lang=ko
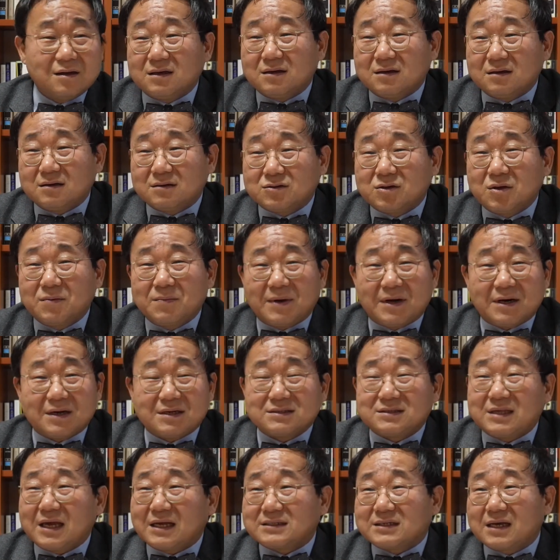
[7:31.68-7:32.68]
소위 말하는
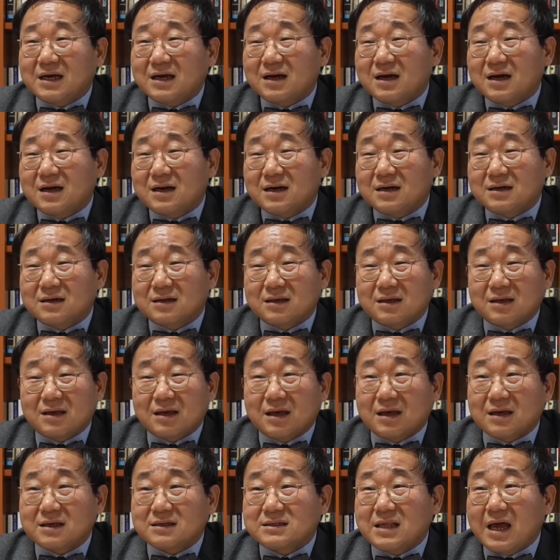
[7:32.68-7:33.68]
사창가라는
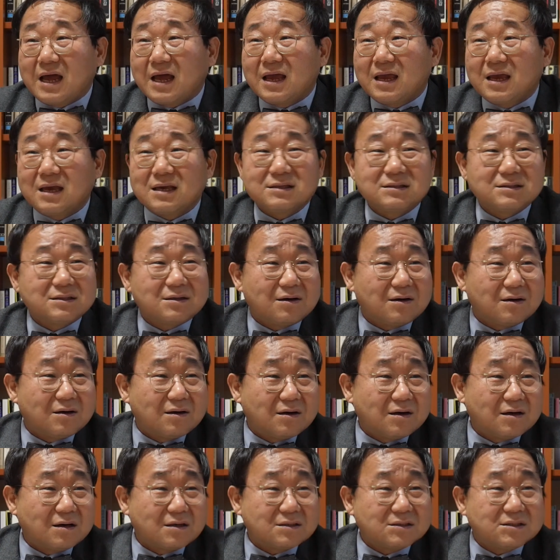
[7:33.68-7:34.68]
게
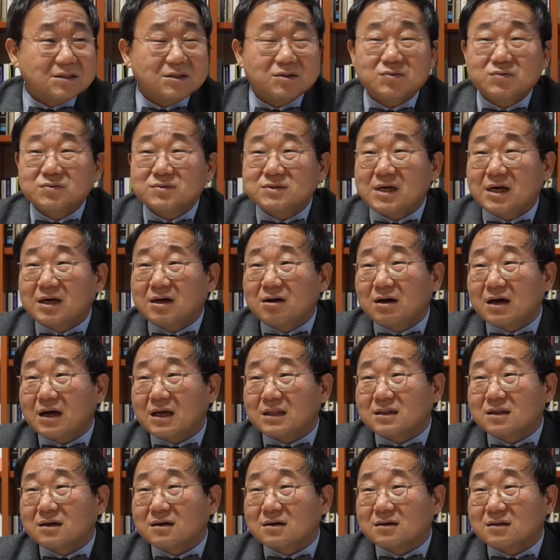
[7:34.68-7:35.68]
사에서 시궁창과
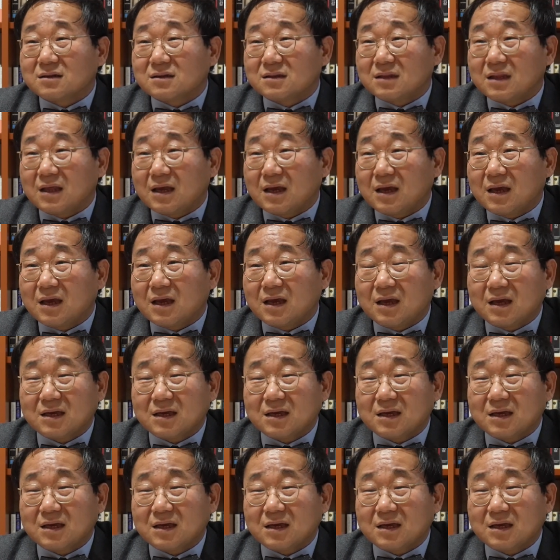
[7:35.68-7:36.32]
같은 건데